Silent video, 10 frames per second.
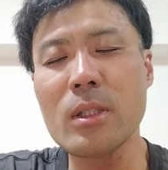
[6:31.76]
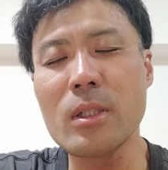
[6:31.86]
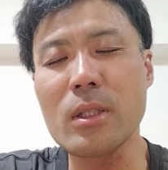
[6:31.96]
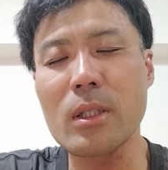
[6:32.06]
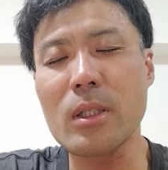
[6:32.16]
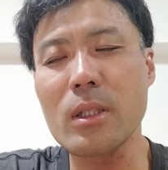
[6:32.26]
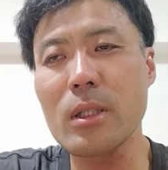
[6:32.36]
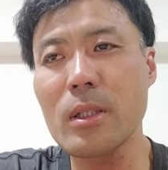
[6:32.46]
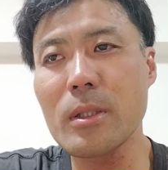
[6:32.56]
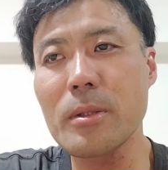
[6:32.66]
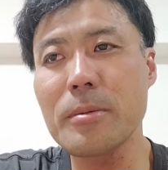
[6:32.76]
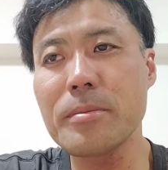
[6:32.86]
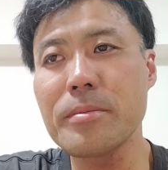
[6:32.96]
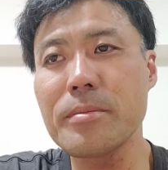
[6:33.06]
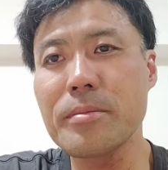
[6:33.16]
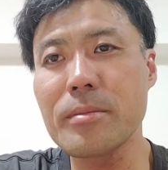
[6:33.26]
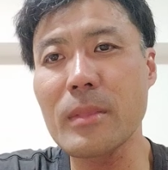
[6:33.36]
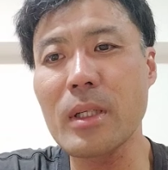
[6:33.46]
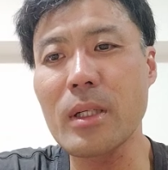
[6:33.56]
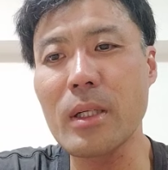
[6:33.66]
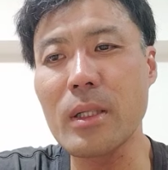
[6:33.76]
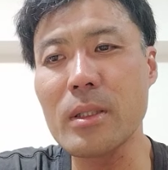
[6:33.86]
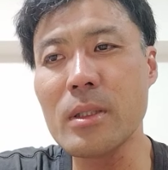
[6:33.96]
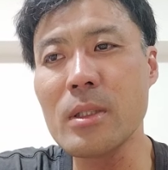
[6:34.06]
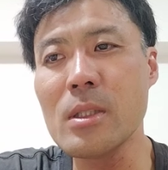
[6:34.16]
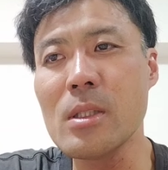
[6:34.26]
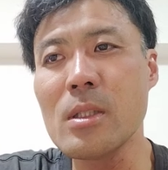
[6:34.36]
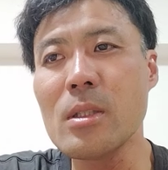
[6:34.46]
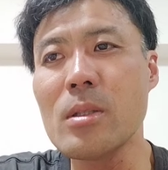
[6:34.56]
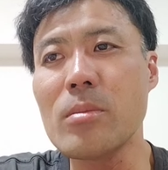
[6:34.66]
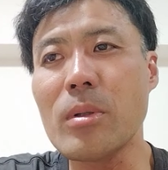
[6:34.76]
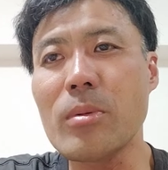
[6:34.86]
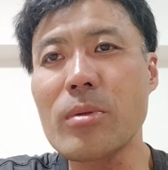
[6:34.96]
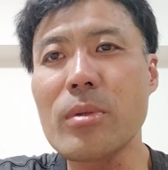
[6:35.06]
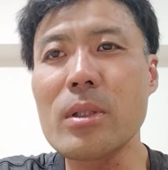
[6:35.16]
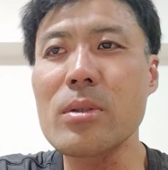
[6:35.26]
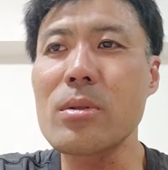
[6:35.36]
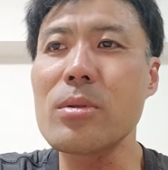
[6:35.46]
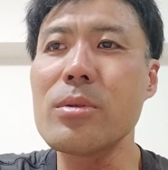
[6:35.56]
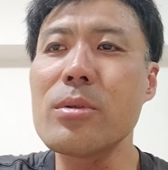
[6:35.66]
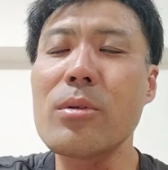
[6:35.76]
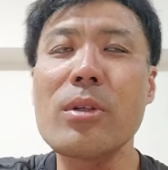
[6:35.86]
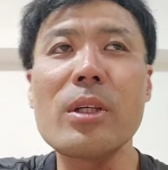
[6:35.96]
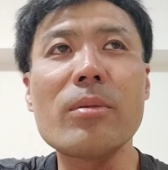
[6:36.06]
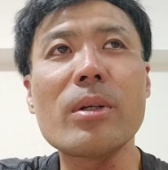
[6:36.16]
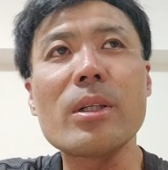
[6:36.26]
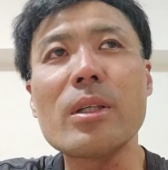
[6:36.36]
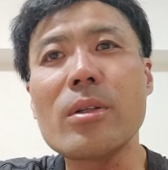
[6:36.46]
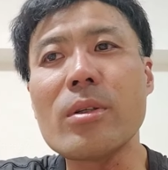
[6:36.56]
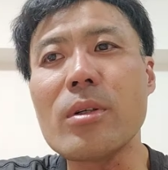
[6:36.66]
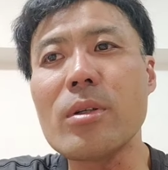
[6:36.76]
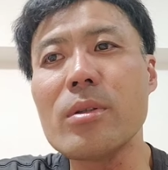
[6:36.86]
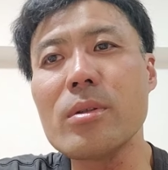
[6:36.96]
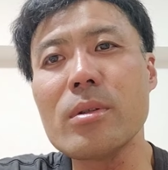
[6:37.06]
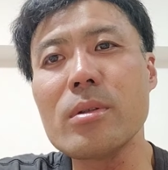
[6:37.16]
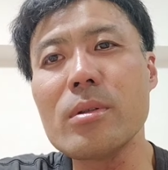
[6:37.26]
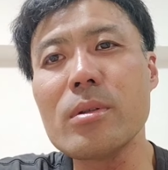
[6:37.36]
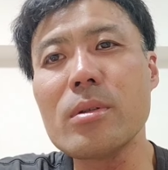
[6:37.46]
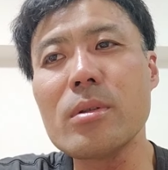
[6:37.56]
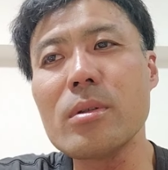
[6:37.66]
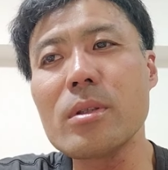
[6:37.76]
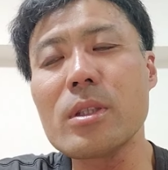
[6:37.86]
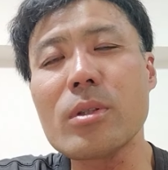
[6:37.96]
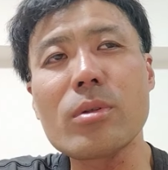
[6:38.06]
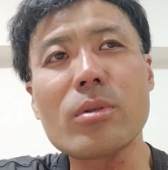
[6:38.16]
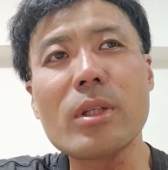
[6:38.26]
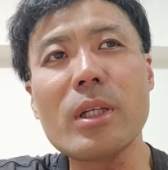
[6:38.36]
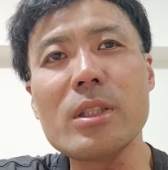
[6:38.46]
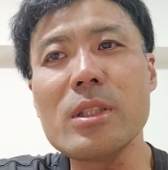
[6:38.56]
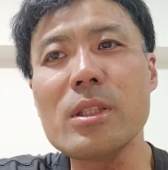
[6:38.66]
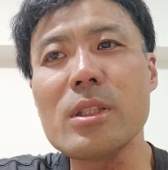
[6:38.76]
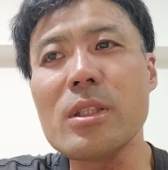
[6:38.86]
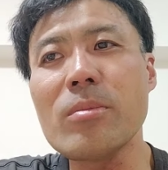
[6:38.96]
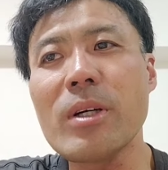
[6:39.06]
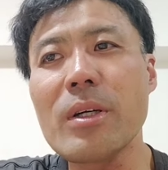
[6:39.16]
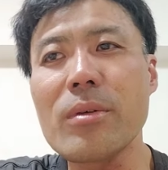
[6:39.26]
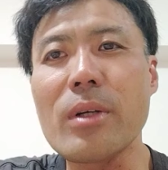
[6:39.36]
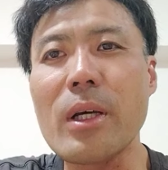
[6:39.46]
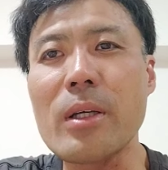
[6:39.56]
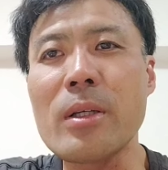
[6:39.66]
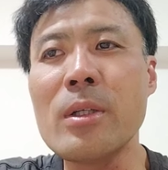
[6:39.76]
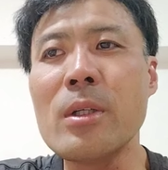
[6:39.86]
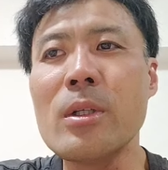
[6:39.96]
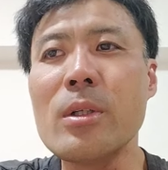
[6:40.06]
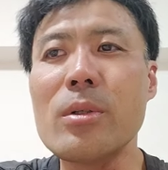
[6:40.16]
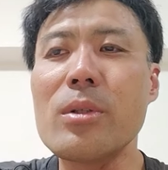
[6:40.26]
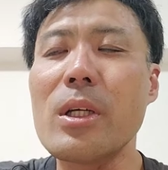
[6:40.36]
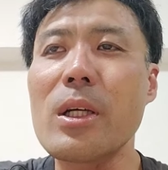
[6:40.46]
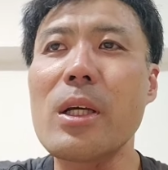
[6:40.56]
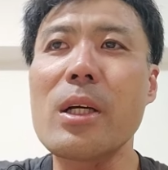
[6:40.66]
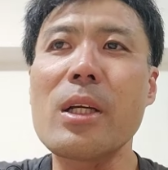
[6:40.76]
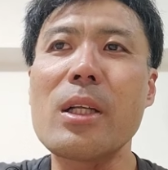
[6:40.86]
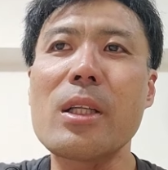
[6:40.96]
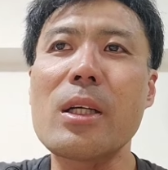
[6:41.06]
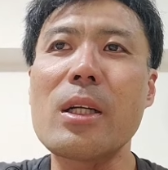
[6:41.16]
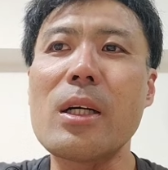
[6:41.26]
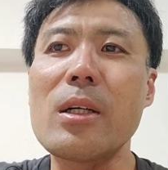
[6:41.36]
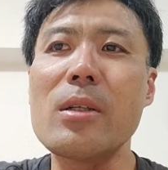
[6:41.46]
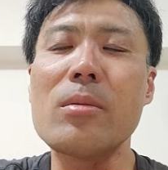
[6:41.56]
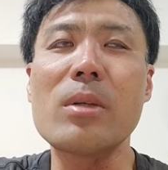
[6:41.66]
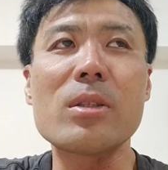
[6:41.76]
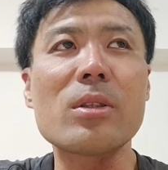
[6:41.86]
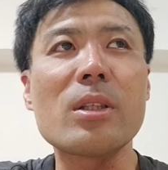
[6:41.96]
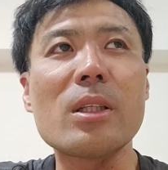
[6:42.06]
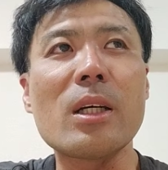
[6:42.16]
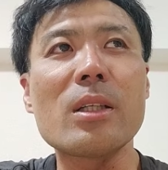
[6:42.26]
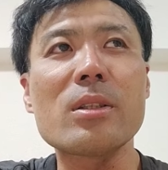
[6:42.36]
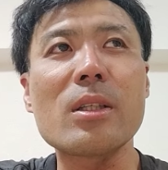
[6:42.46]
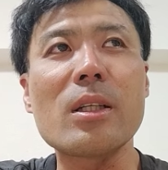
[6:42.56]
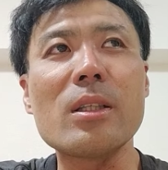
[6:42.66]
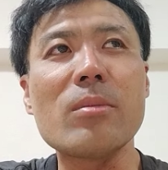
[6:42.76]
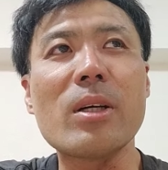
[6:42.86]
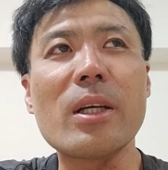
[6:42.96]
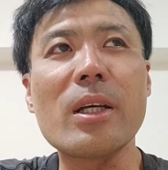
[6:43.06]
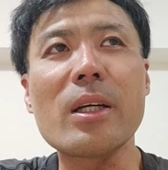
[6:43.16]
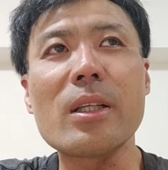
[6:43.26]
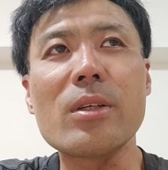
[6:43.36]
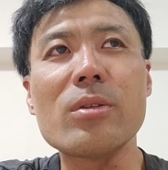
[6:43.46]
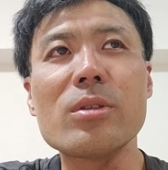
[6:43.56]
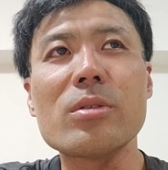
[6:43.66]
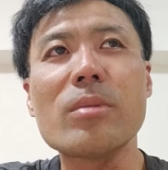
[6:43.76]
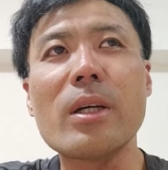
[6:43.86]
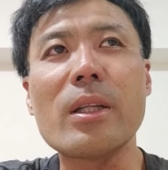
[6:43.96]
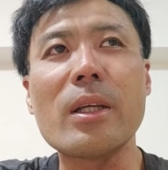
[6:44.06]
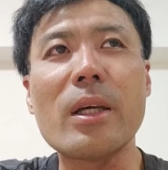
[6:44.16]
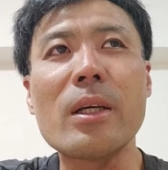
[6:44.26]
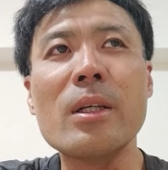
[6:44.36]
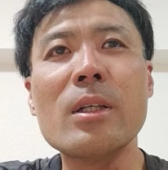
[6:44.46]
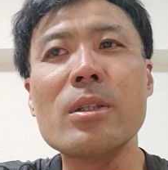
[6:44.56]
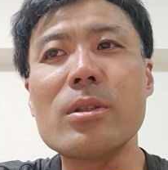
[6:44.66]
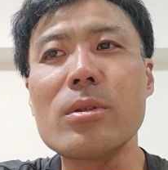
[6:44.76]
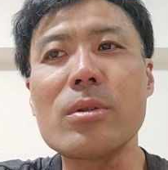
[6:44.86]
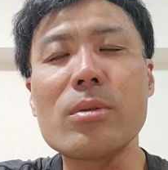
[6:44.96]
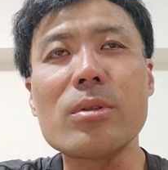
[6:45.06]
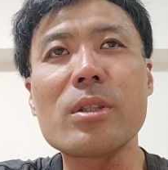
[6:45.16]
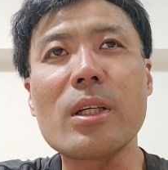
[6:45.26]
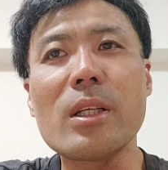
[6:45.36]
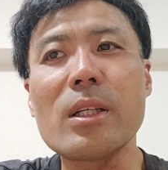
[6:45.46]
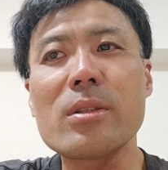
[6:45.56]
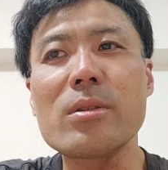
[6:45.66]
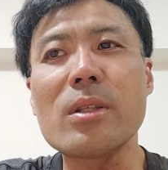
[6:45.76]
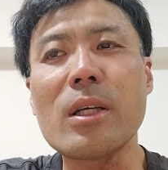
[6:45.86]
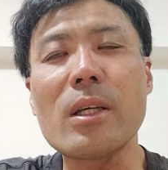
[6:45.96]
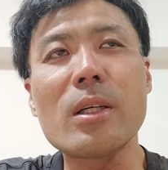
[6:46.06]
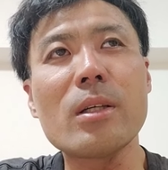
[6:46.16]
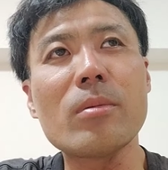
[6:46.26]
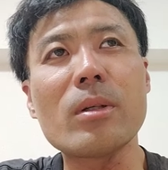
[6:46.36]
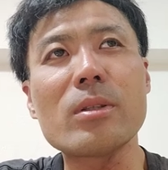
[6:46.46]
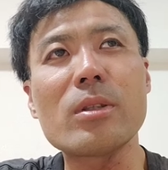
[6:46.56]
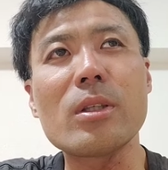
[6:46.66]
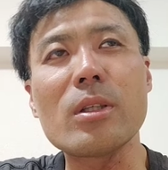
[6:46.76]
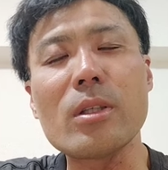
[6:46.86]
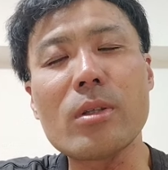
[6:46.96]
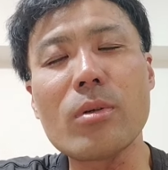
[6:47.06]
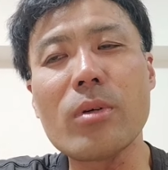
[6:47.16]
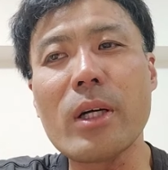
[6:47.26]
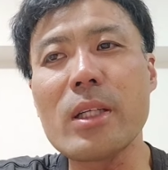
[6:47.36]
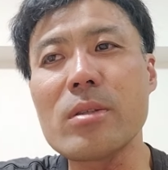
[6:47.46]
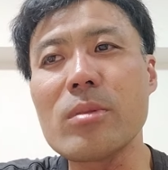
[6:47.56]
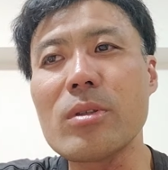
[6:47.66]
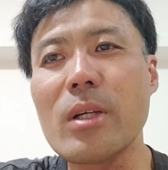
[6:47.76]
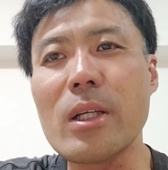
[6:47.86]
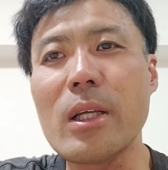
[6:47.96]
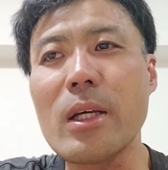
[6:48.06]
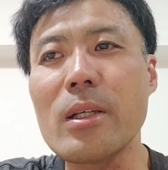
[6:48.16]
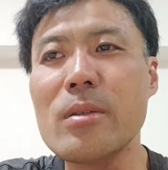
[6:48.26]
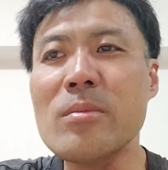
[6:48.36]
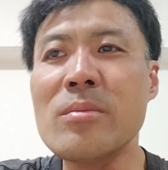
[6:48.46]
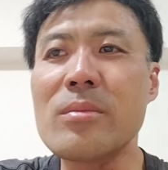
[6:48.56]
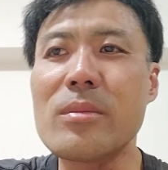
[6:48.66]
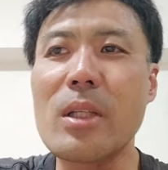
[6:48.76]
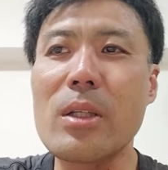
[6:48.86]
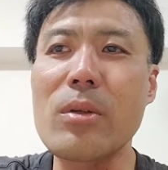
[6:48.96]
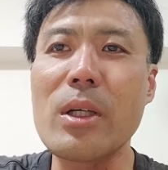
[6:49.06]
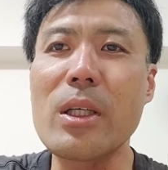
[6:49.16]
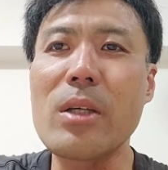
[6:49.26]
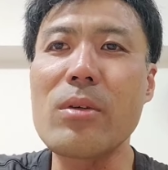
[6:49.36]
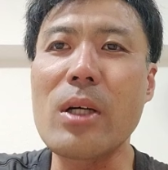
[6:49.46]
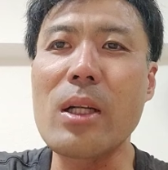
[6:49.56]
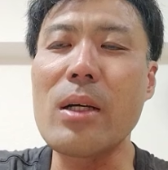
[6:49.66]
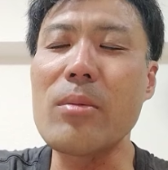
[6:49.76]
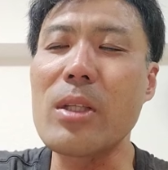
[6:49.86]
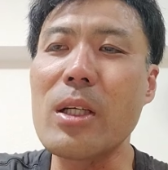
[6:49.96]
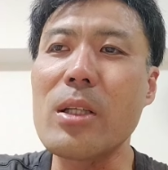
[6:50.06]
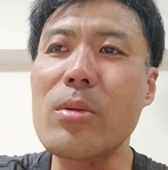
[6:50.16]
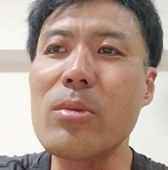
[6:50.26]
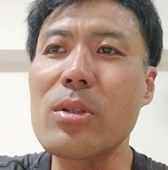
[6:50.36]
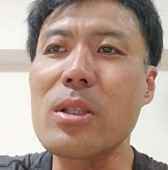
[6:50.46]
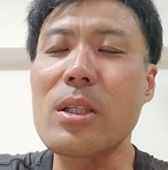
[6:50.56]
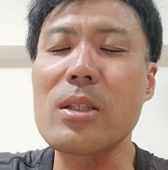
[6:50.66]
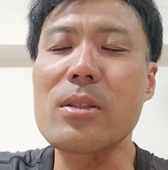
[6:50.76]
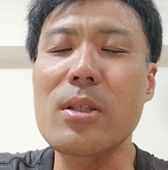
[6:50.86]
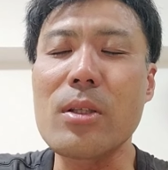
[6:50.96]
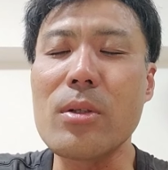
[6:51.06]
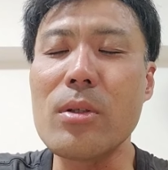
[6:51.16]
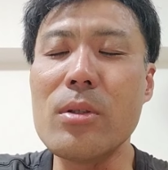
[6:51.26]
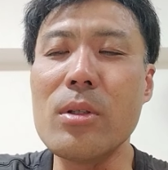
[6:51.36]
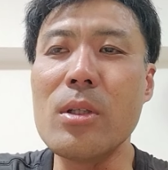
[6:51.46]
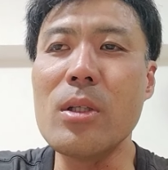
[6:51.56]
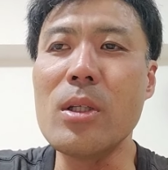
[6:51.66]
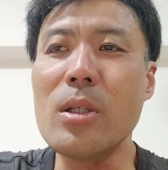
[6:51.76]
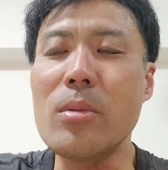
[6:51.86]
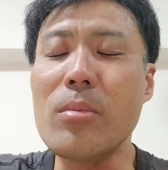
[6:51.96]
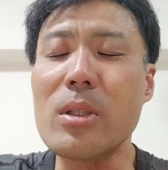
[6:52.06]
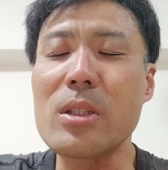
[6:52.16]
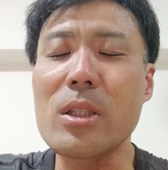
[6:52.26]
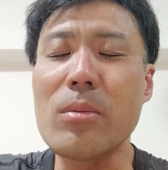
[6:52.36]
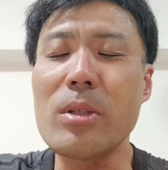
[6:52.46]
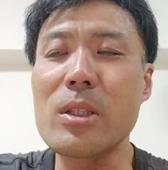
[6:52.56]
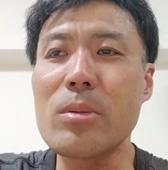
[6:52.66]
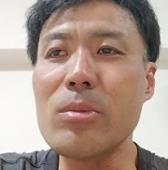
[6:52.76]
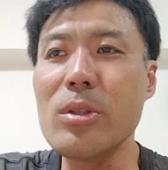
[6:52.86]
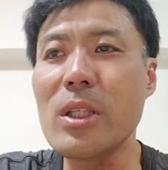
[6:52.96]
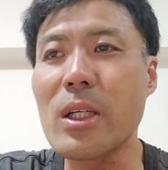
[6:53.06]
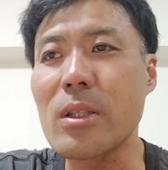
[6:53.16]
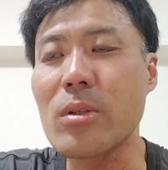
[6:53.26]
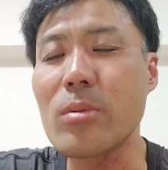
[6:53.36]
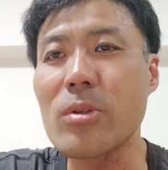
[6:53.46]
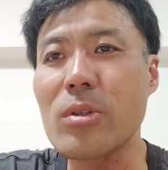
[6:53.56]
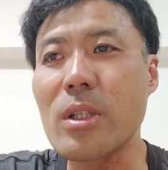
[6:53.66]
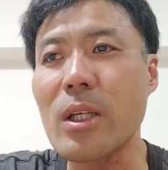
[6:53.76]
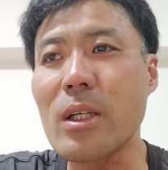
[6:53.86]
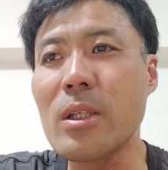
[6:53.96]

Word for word: はあ、だから、まあ、僕はそのフードデリバリーの仕事で1日2万円ぐらい売り上げ上げれたら、まあ、月に20日2万円上げて40万円で週休2日で休んで、まあ、月10日休みぐらいでなんとかいけるかなみたいに思ってたんですけどめちゃめちゃ無理やんと思って